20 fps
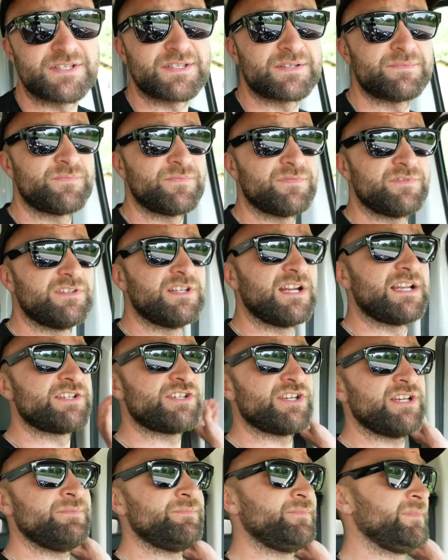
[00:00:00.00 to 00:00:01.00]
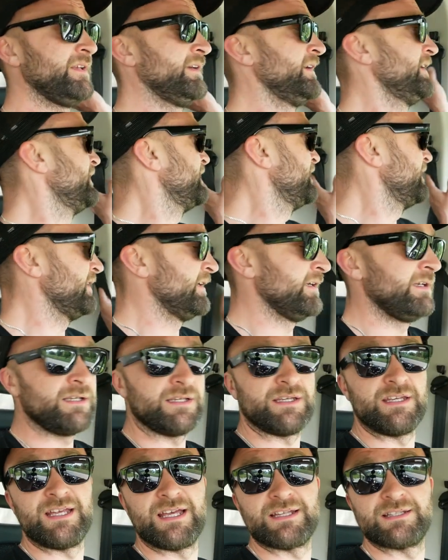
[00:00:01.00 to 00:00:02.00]
jest w trasie
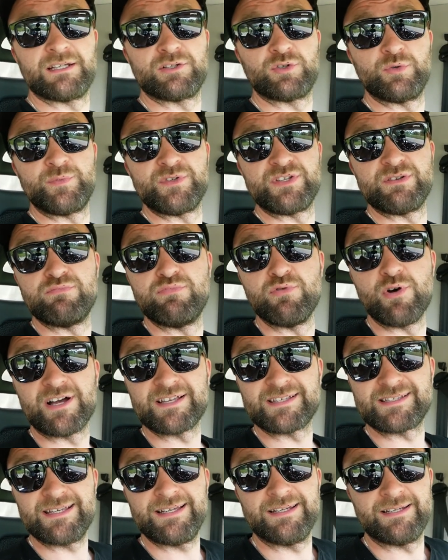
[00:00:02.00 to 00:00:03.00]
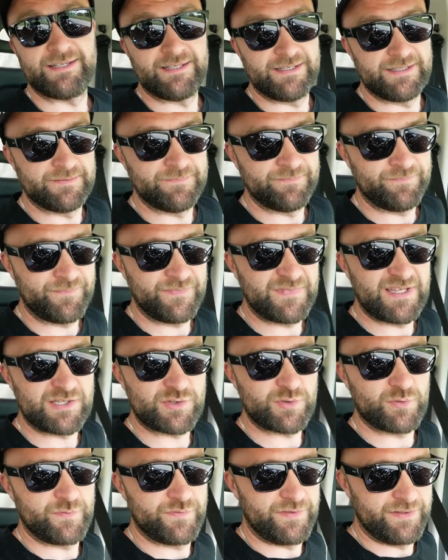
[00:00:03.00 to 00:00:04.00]
jadę kupić błazerię na
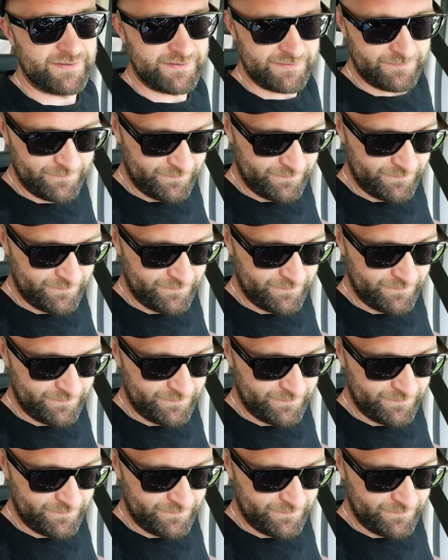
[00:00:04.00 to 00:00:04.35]
sufit.